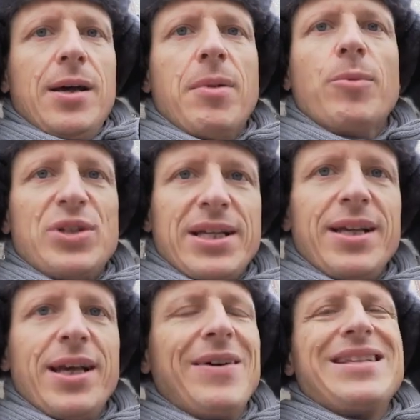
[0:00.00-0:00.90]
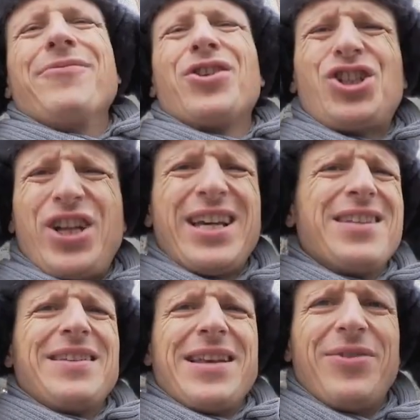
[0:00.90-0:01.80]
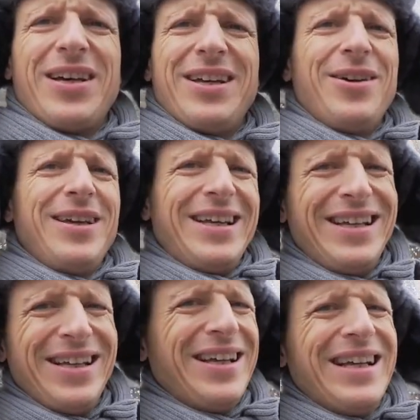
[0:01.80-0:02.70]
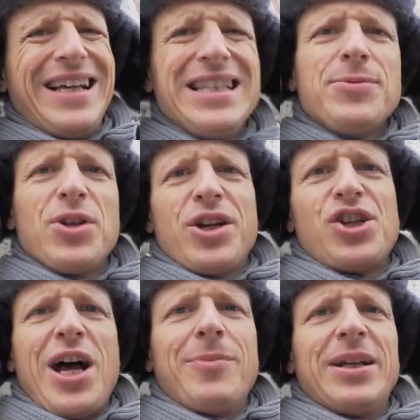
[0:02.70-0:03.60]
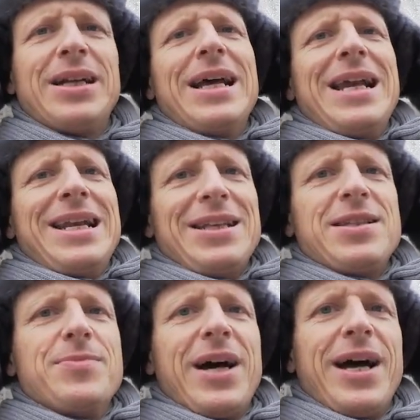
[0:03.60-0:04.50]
man muss hingehen, weil es einfach schick ist, weil es einfach einen ganz besonderen Charme hat. Lass uns mal